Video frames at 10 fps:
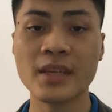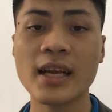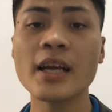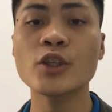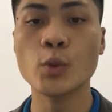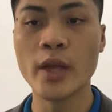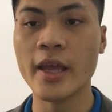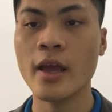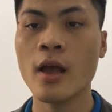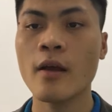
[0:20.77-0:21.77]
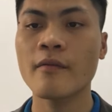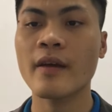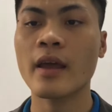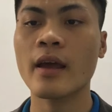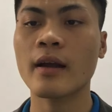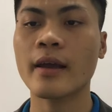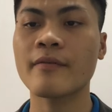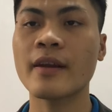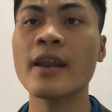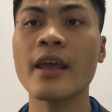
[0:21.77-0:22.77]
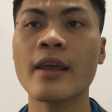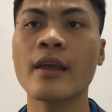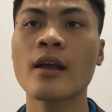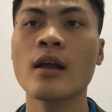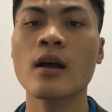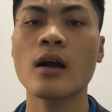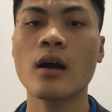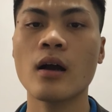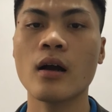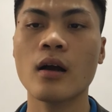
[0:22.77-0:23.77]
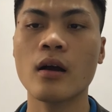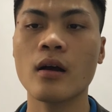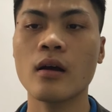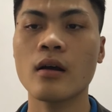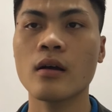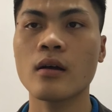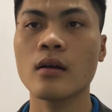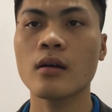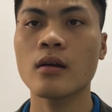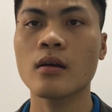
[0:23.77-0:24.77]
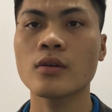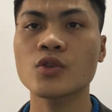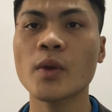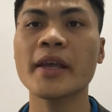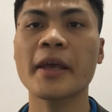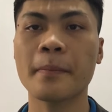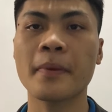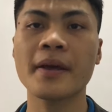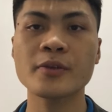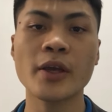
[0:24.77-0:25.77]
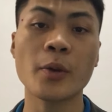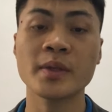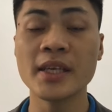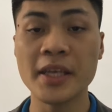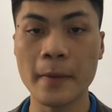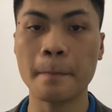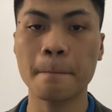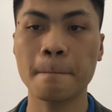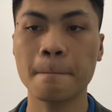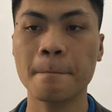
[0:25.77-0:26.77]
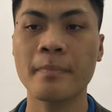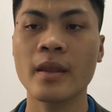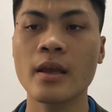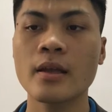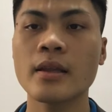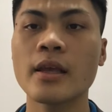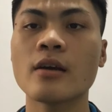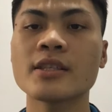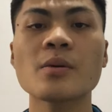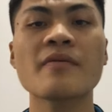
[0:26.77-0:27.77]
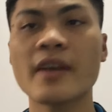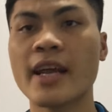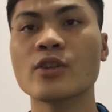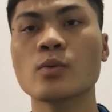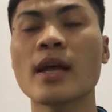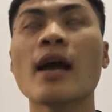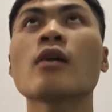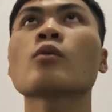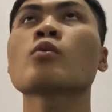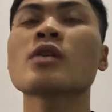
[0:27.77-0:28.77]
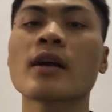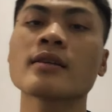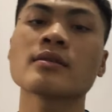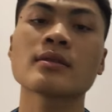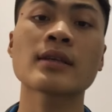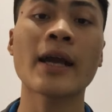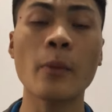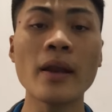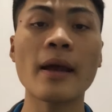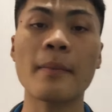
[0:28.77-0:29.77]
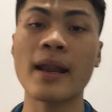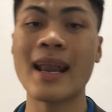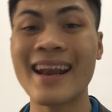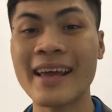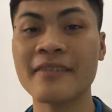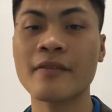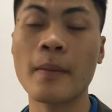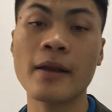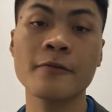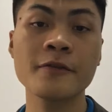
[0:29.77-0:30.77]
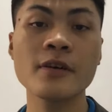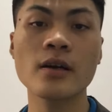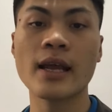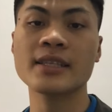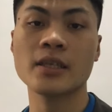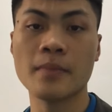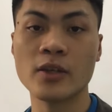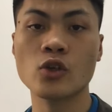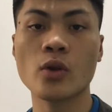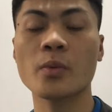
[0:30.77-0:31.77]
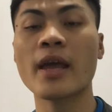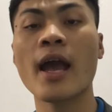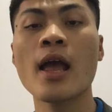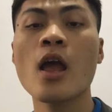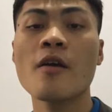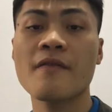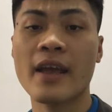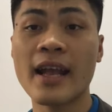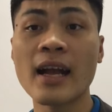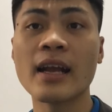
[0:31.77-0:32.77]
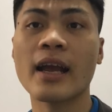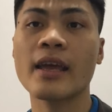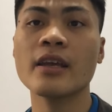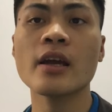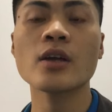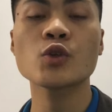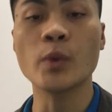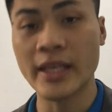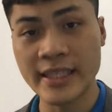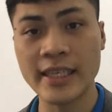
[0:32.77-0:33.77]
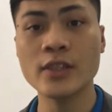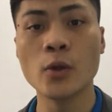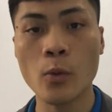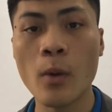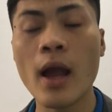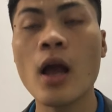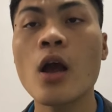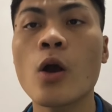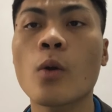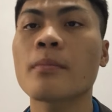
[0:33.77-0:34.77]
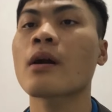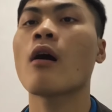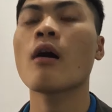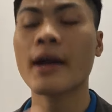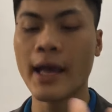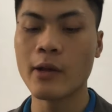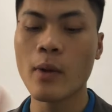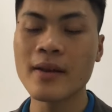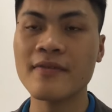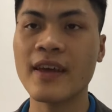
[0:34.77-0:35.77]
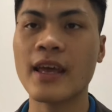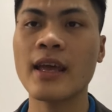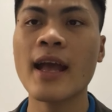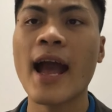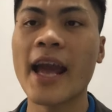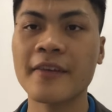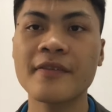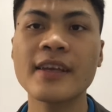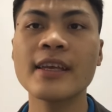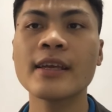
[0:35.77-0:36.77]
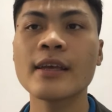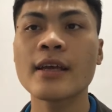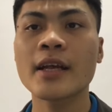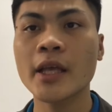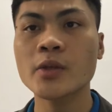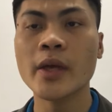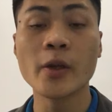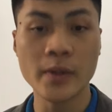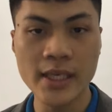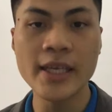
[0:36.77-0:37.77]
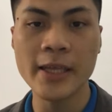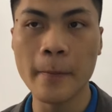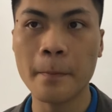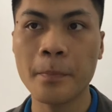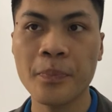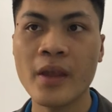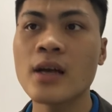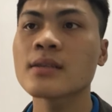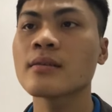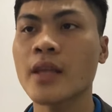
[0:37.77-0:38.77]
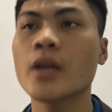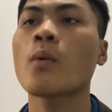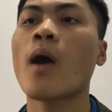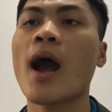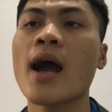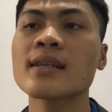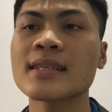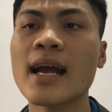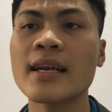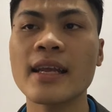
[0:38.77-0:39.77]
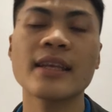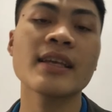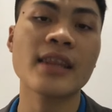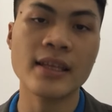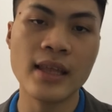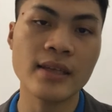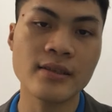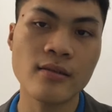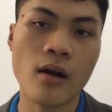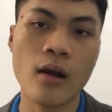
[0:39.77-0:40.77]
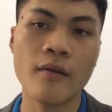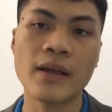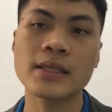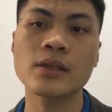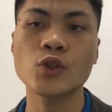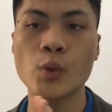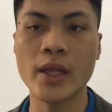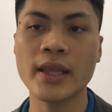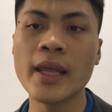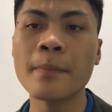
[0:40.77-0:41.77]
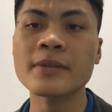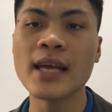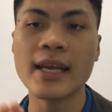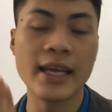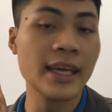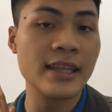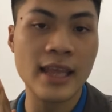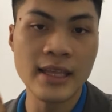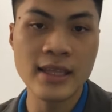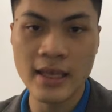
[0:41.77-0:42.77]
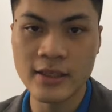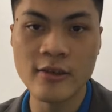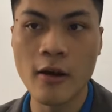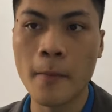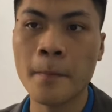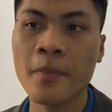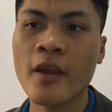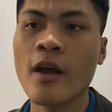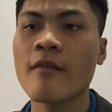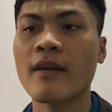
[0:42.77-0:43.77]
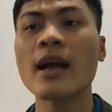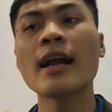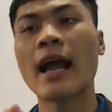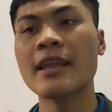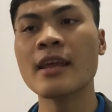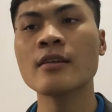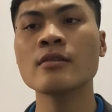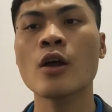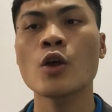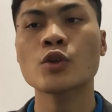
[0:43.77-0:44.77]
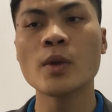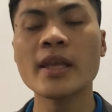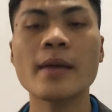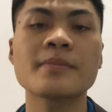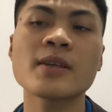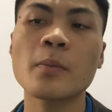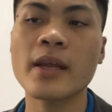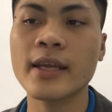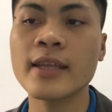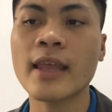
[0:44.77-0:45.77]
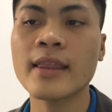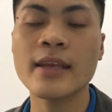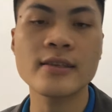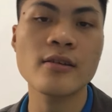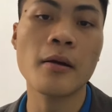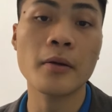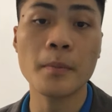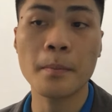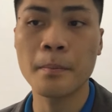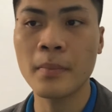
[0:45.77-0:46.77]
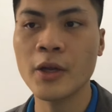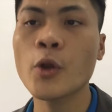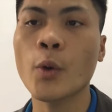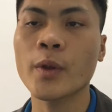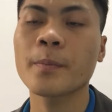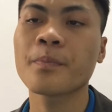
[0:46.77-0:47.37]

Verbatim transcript: các cái chủ đề về cái vấn đề uh, doanh nghiệp kinh doanh có trách nhiệm thì ở trong cái phần này chúng ta cũng được ừ, khái quát là bạn Lanh và bạn Phương đã trình bày cho chúng ta về các cái ờ, chủ đề chính rồi đúng không ạ? Gồm có khái quát về hành vi kinh doanh có trách nhiệm, sự tiến hóa sang nền kinh tế thị trường và sự chuyển tiếp sang nền kinh tế thị trường và các cá nhân, doanh nghiệp trong nền kinh tế thị trường mới nổi.